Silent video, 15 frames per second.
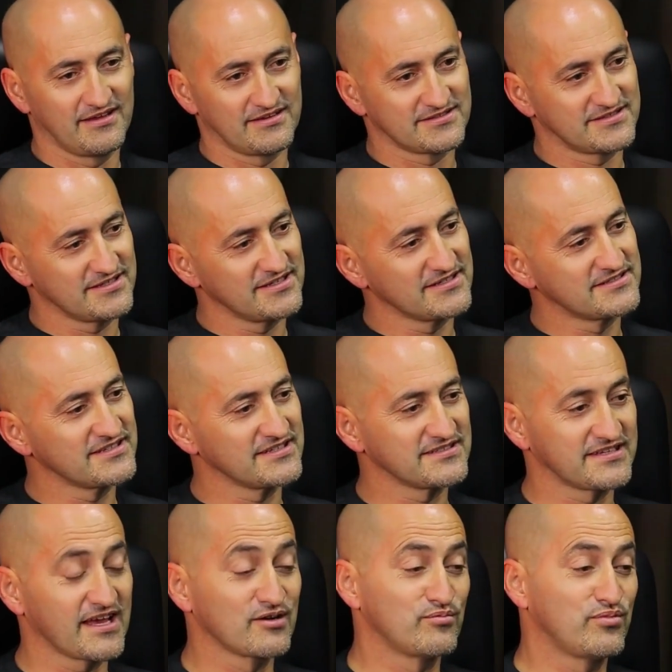Você, você
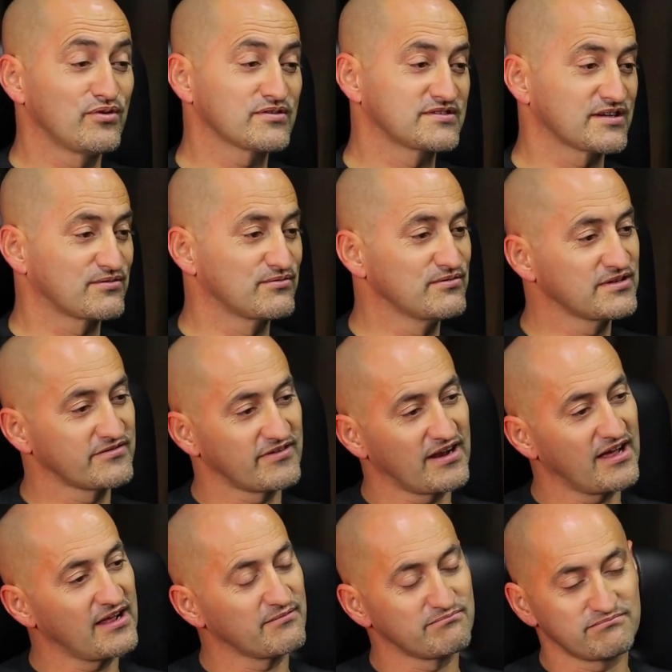zela um pouco, você cuida, vai
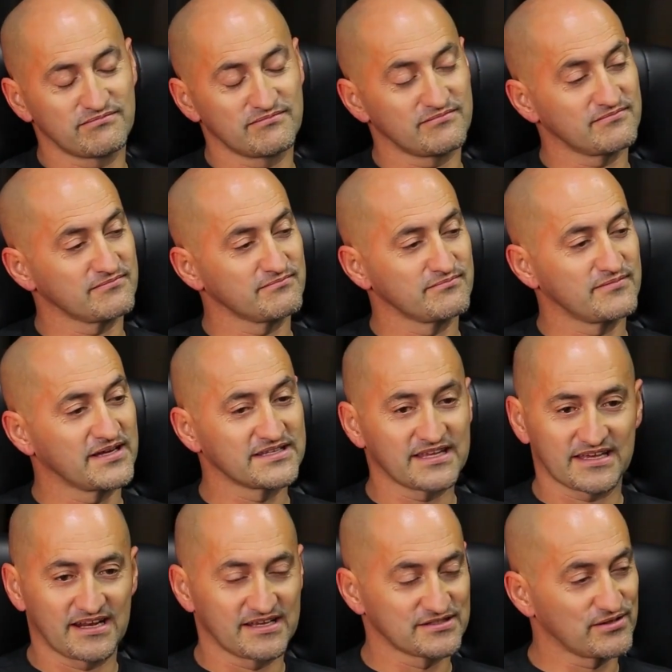lá, manter
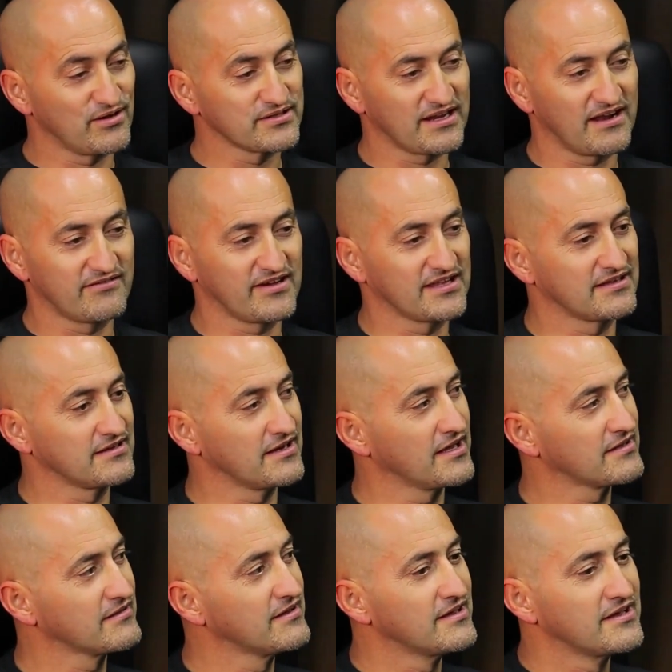aquelas rodas lavadas direto.